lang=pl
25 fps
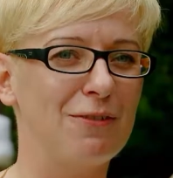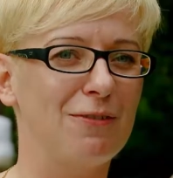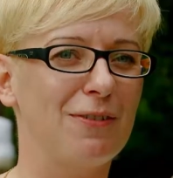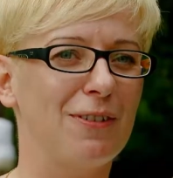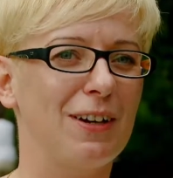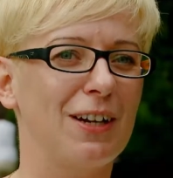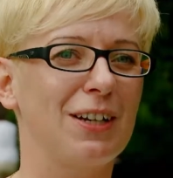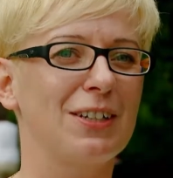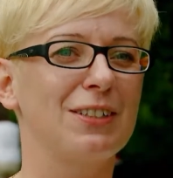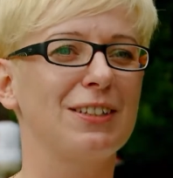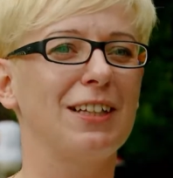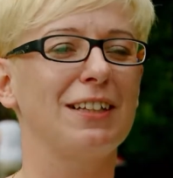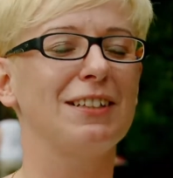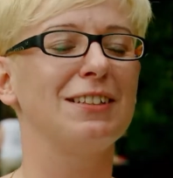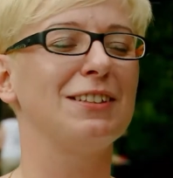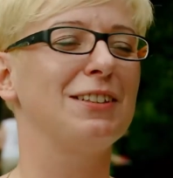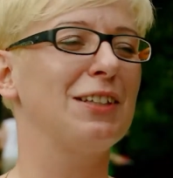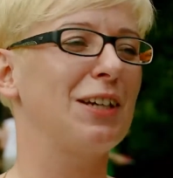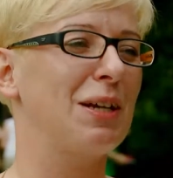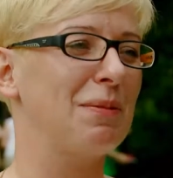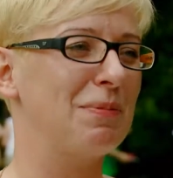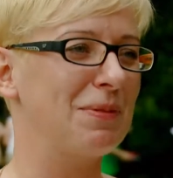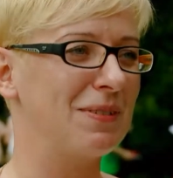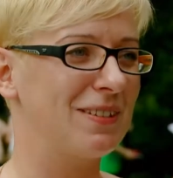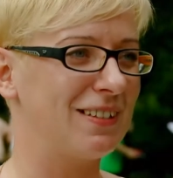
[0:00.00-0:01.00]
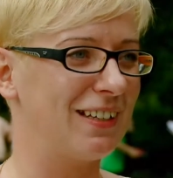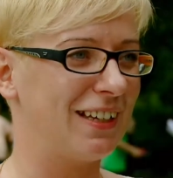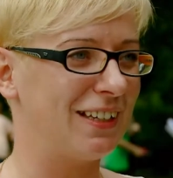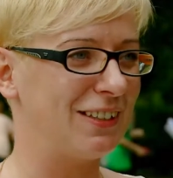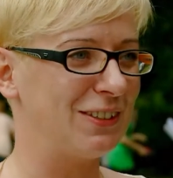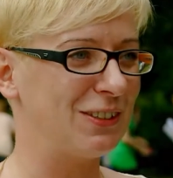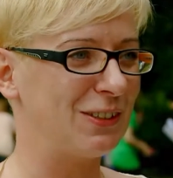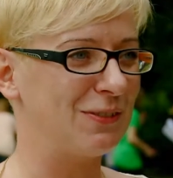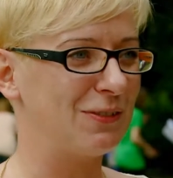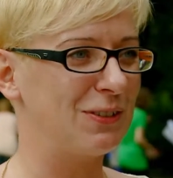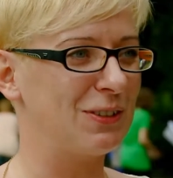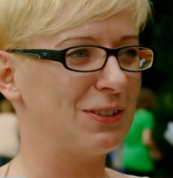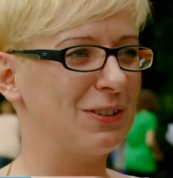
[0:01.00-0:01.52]
warsztaty terapii
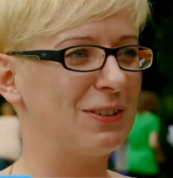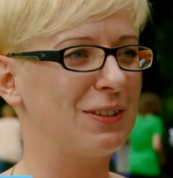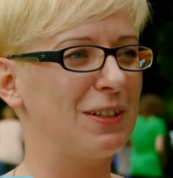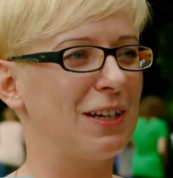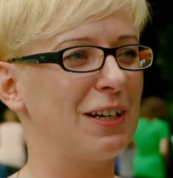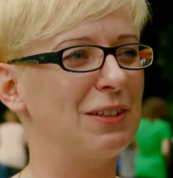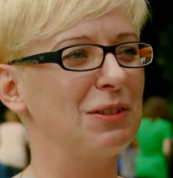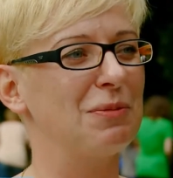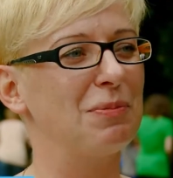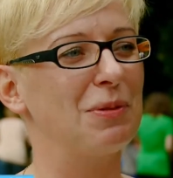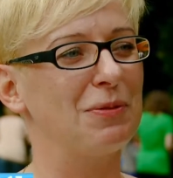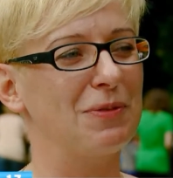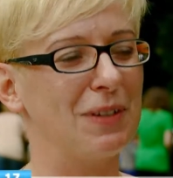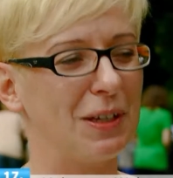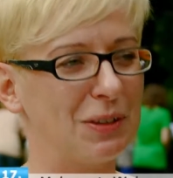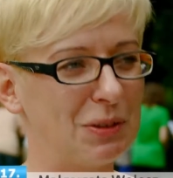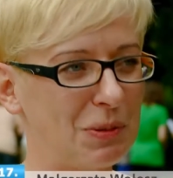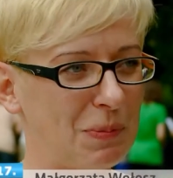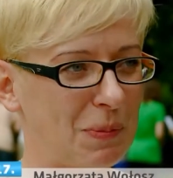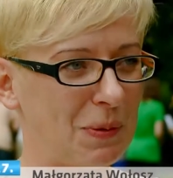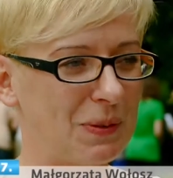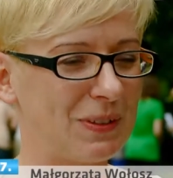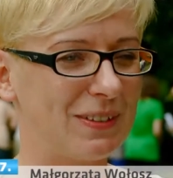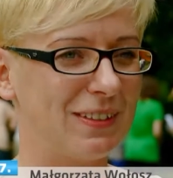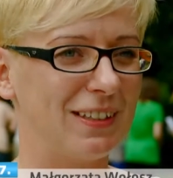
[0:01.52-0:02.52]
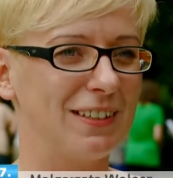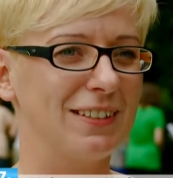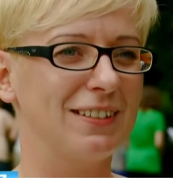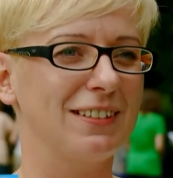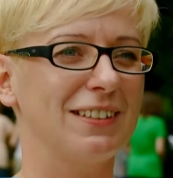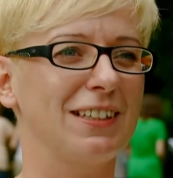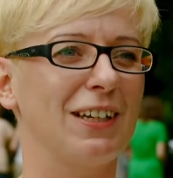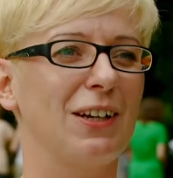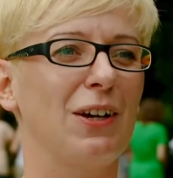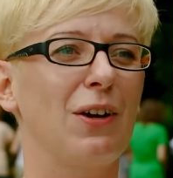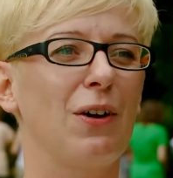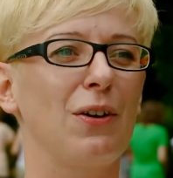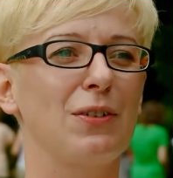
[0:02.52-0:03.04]
zajęciowej z terenu powiatu
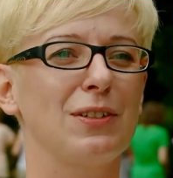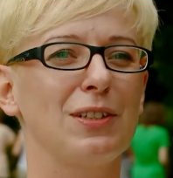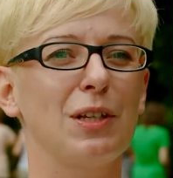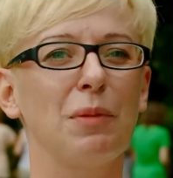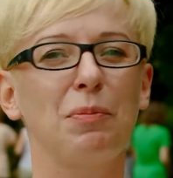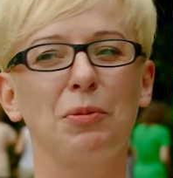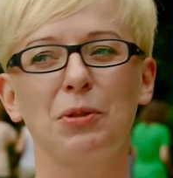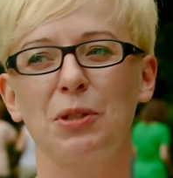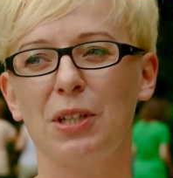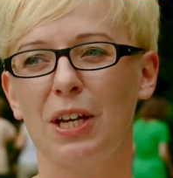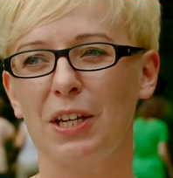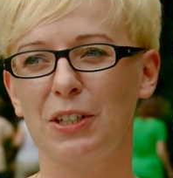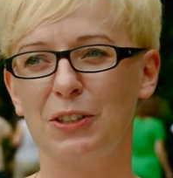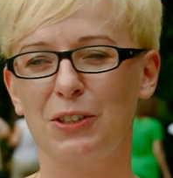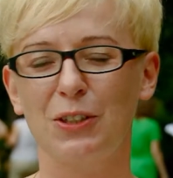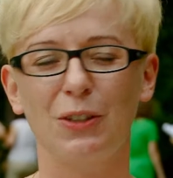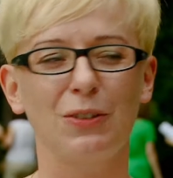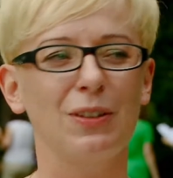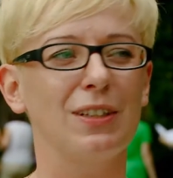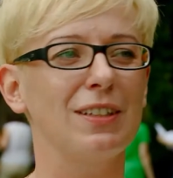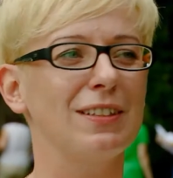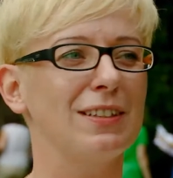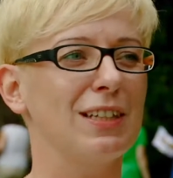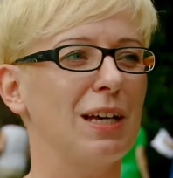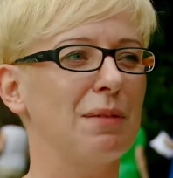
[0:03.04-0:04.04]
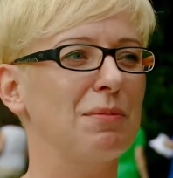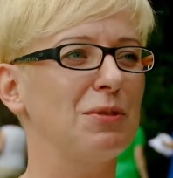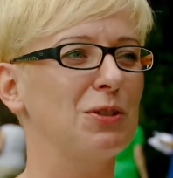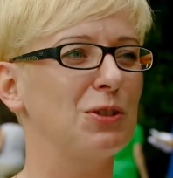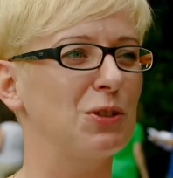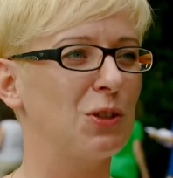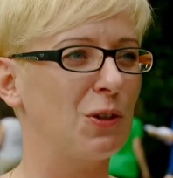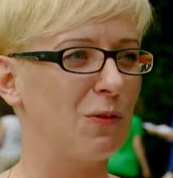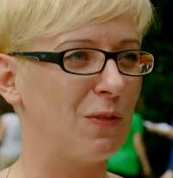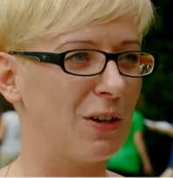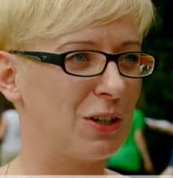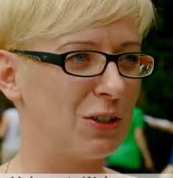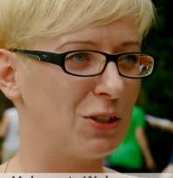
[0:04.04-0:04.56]
poznańskiego, zaprzyjaźnione z nami
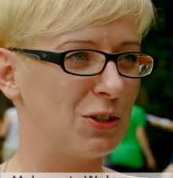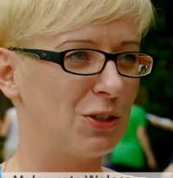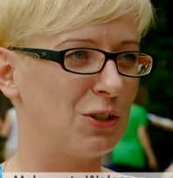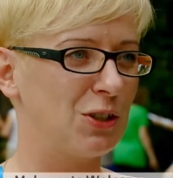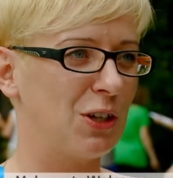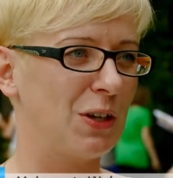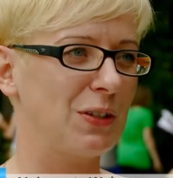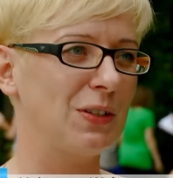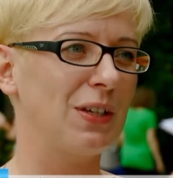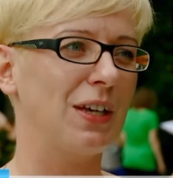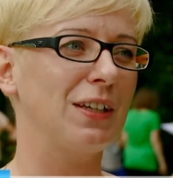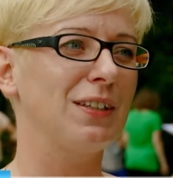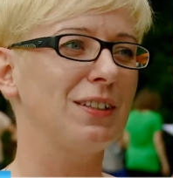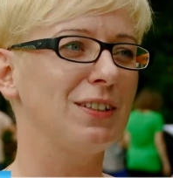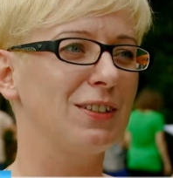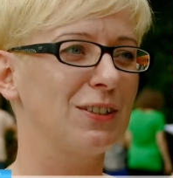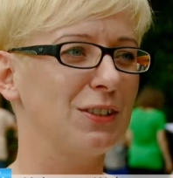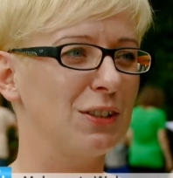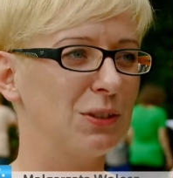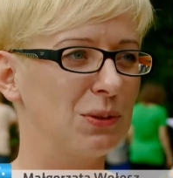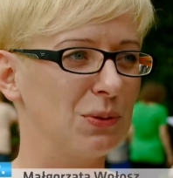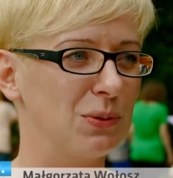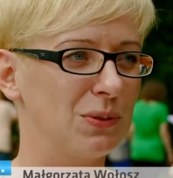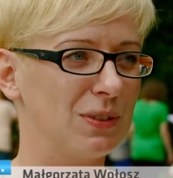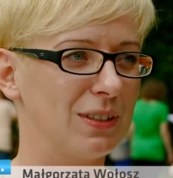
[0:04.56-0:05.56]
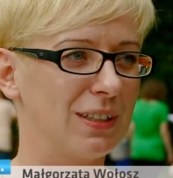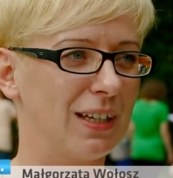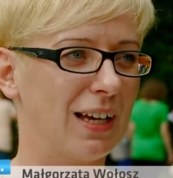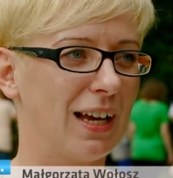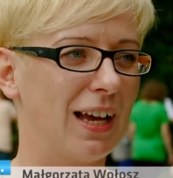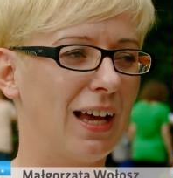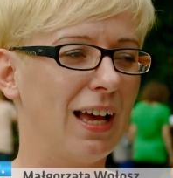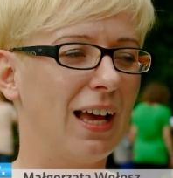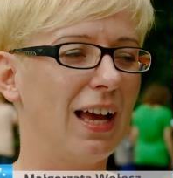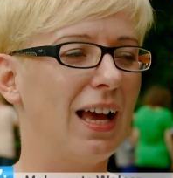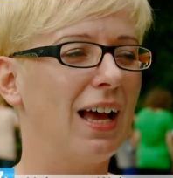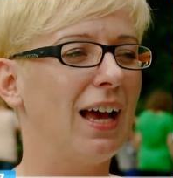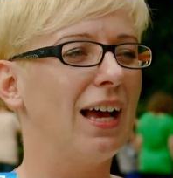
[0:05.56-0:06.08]
stowarzyszenia i instytucje.
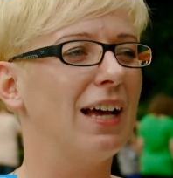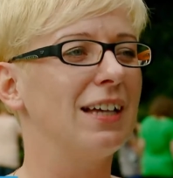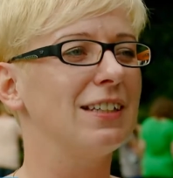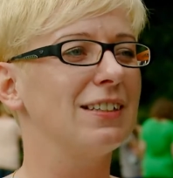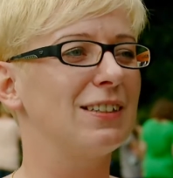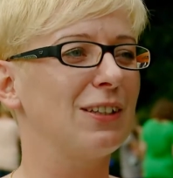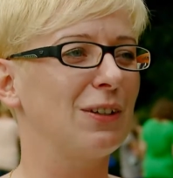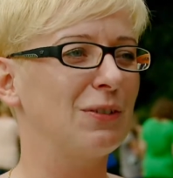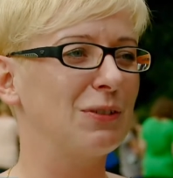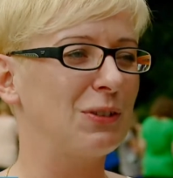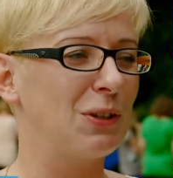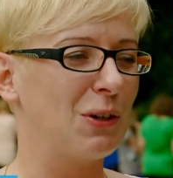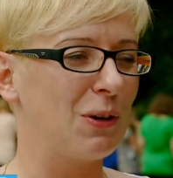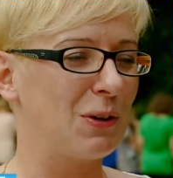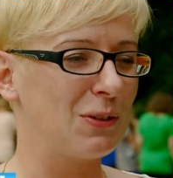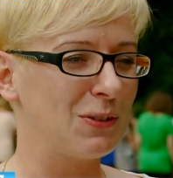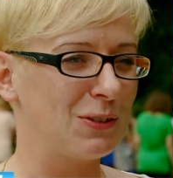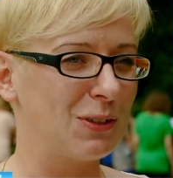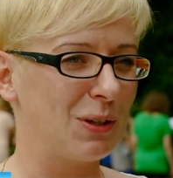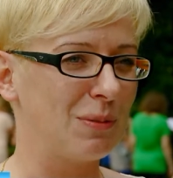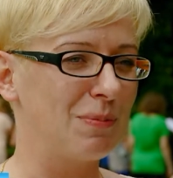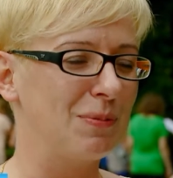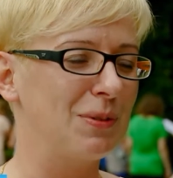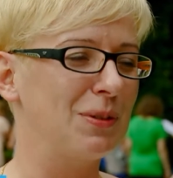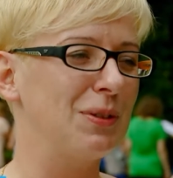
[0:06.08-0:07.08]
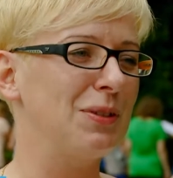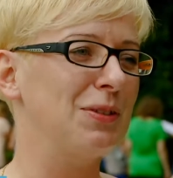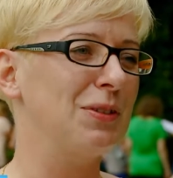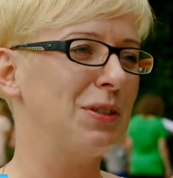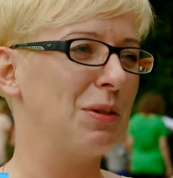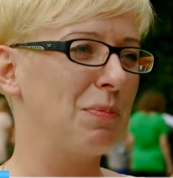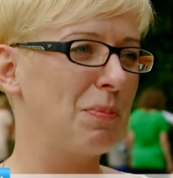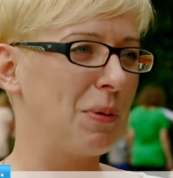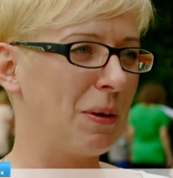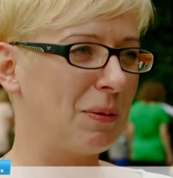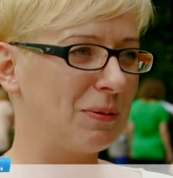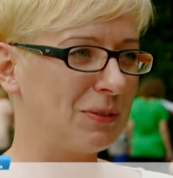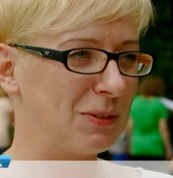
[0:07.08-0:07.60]
Są to osoby
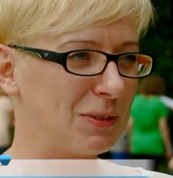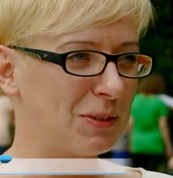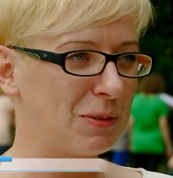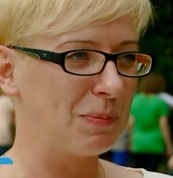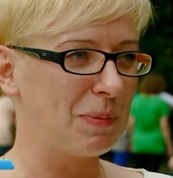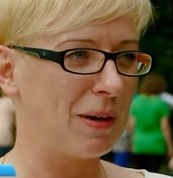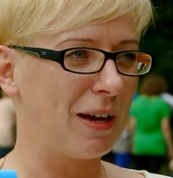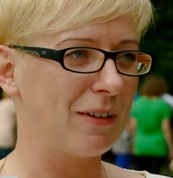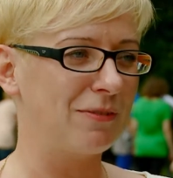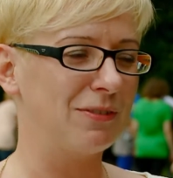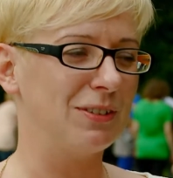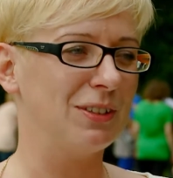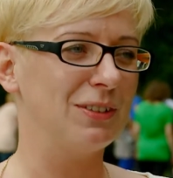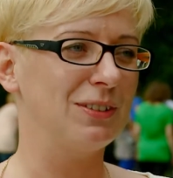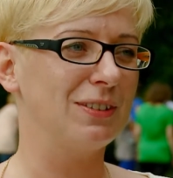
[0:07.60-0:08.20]
niepełnosprawne